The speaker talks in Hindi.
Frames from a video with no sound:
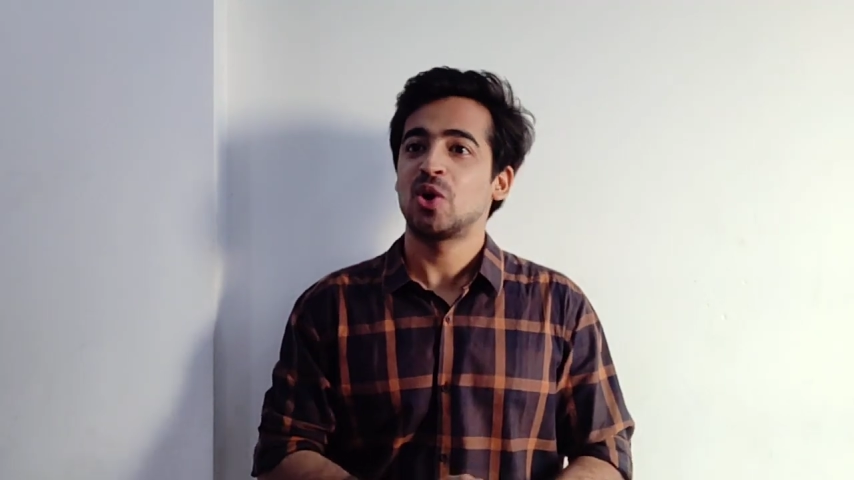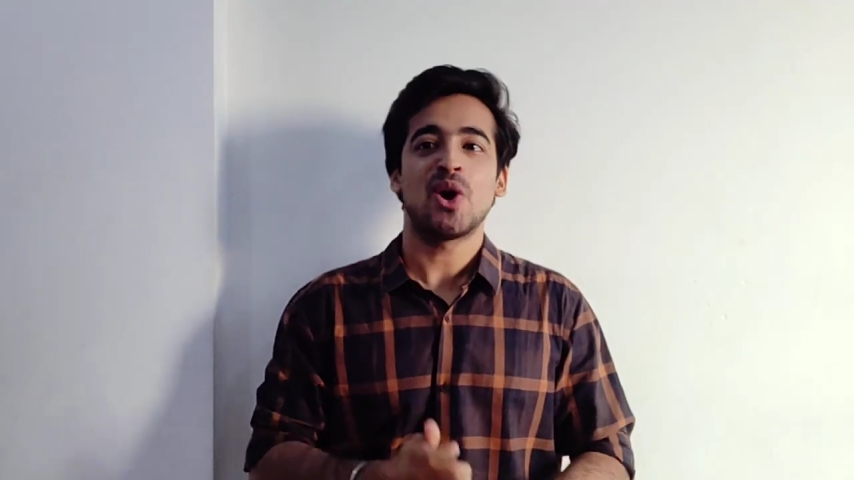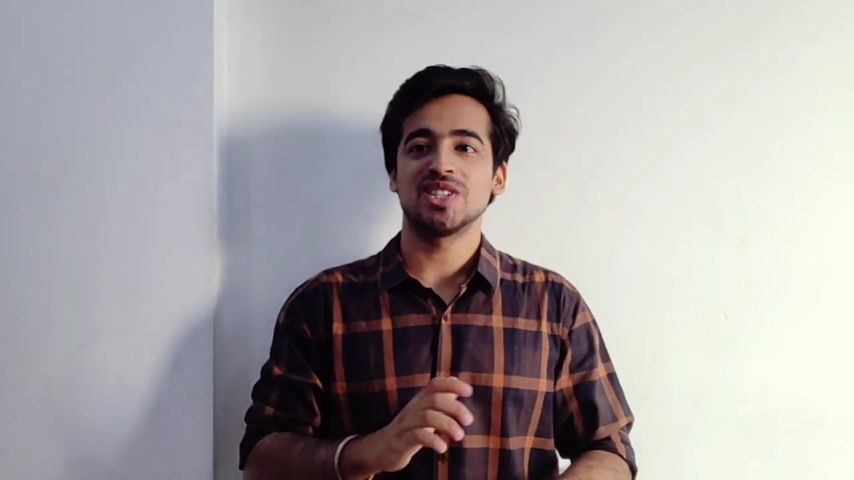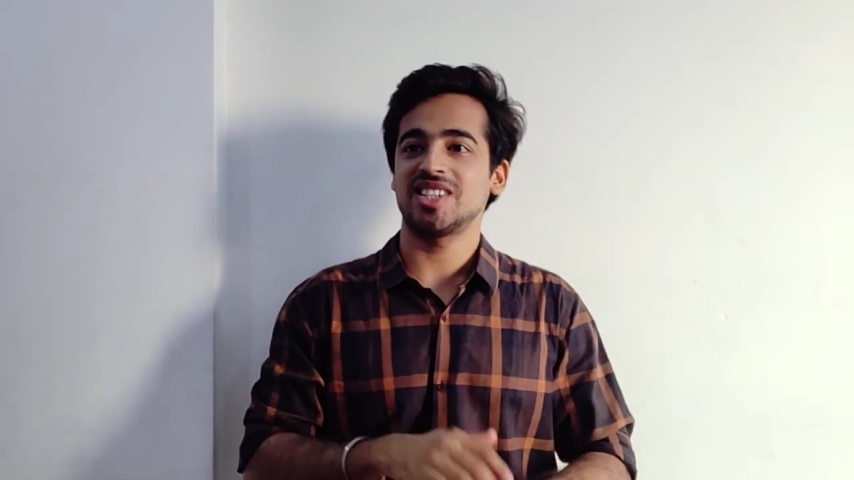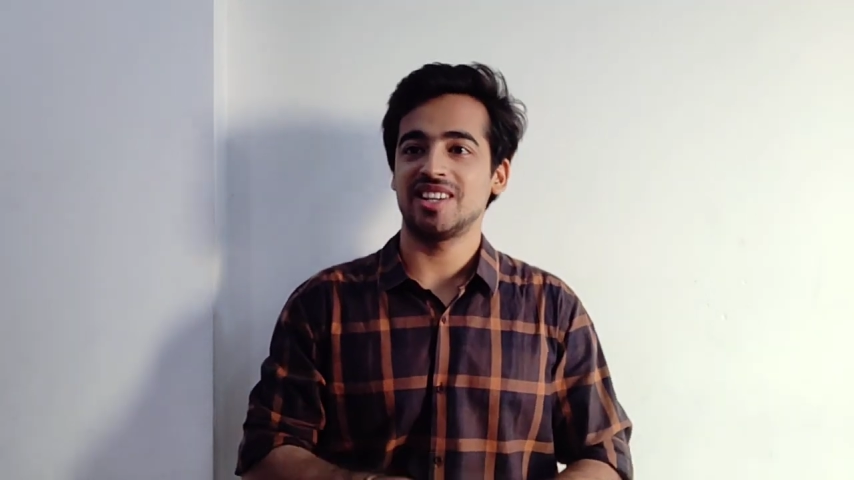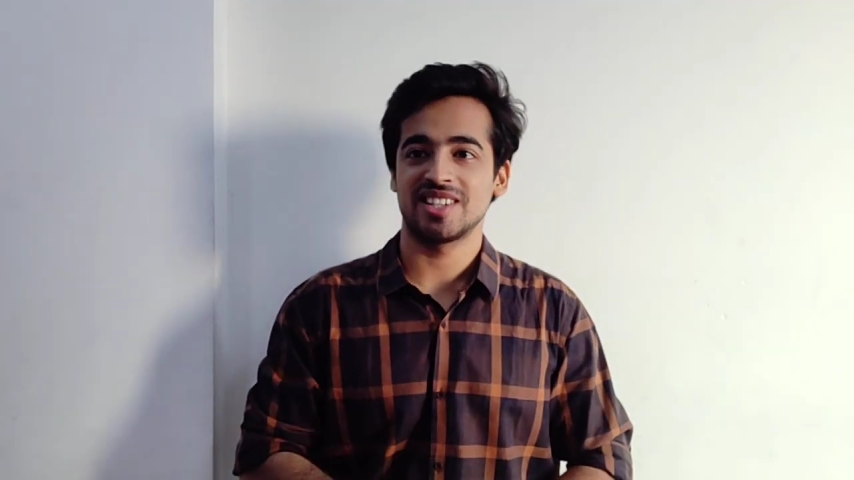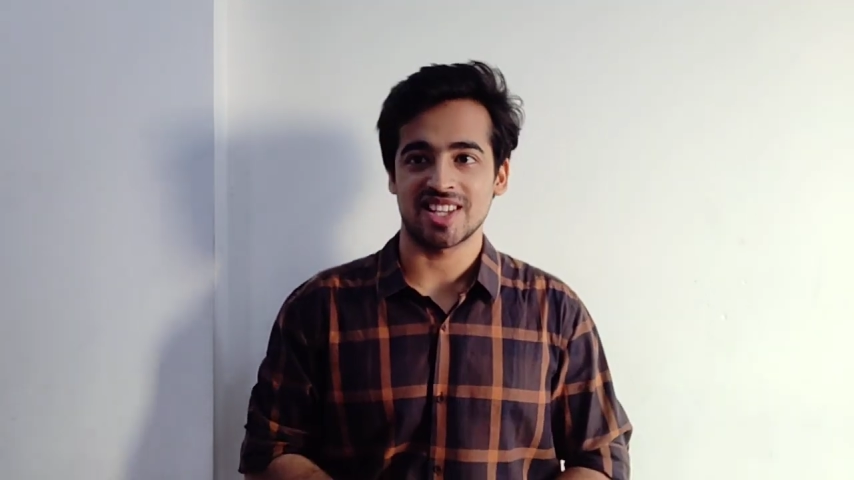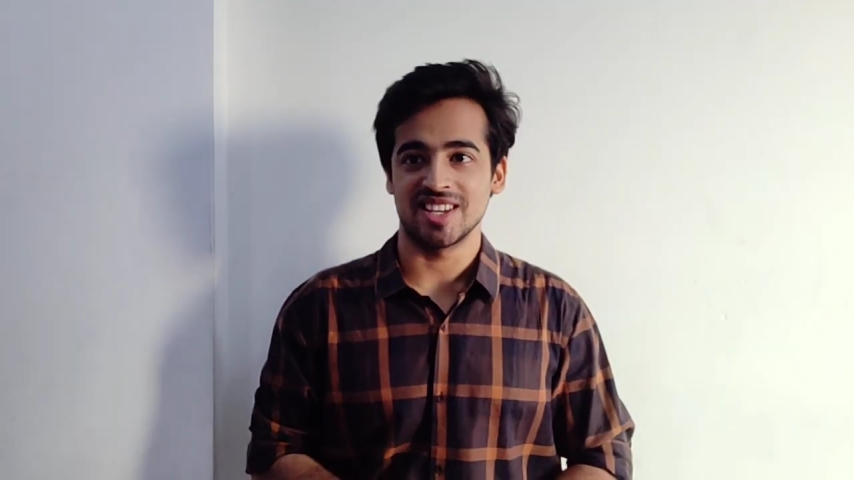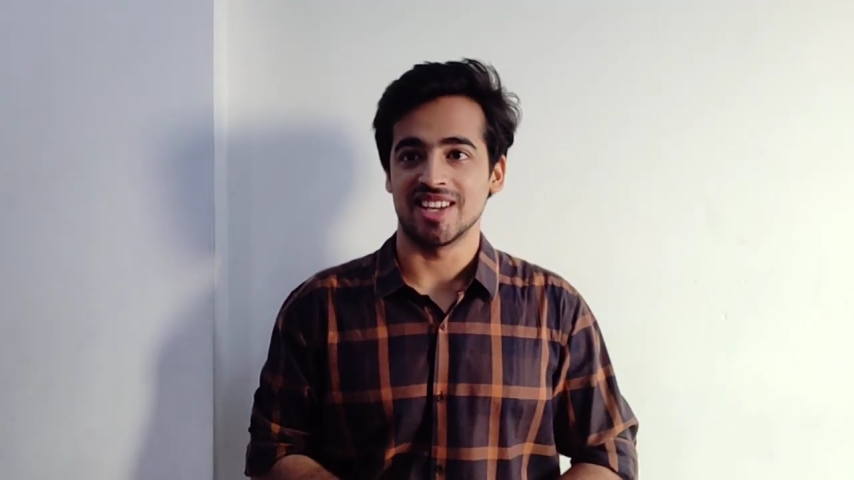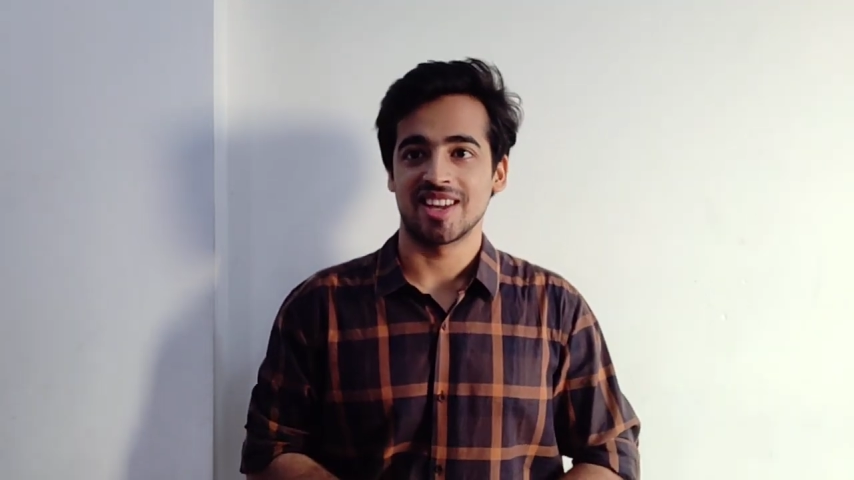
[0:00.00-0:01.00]
तो कौन सी
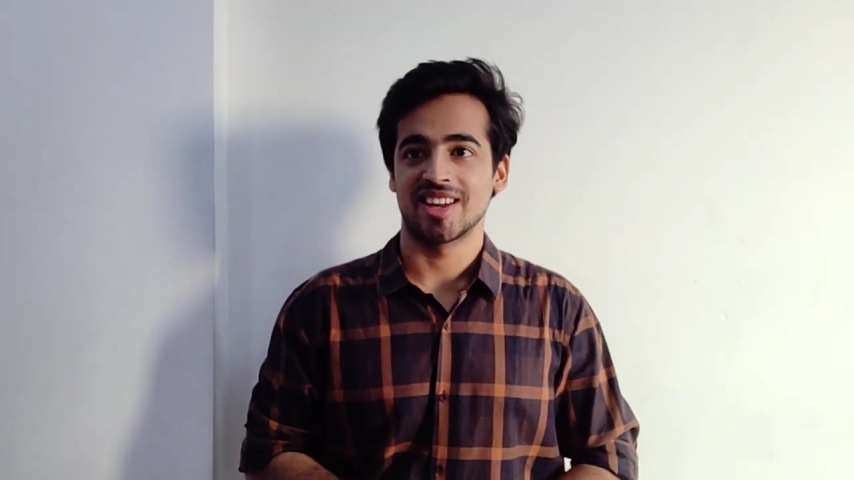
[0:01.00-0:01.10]
रेस है